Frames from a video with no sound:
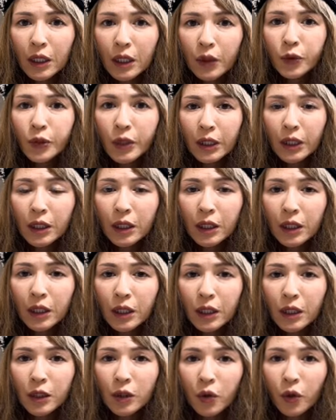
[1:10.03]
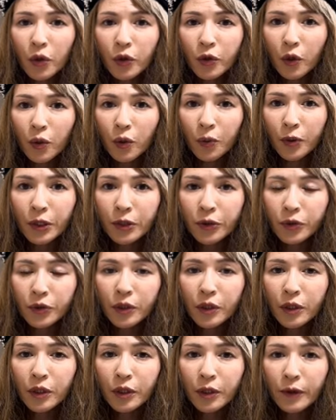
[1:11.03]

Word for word: 不倫、色恋に溺れる。